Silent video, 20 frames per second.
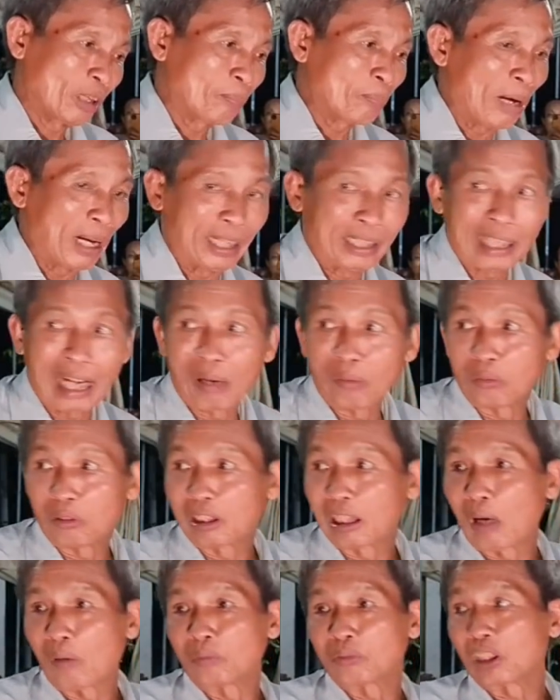Bệnh ông
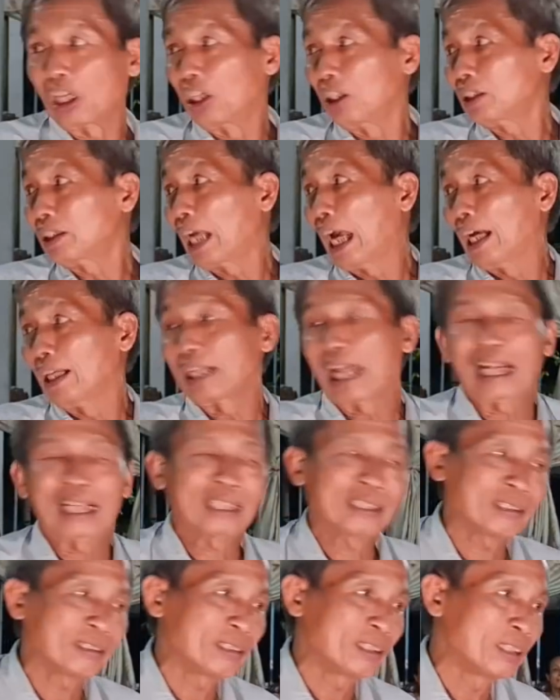không những chẳng
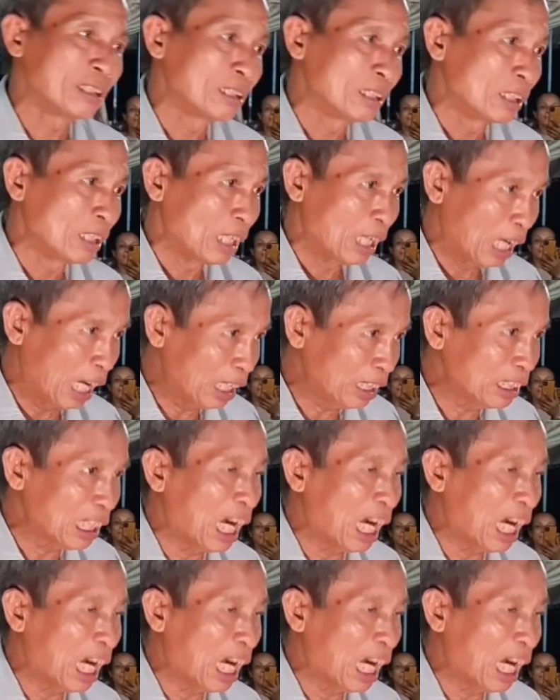lành Ít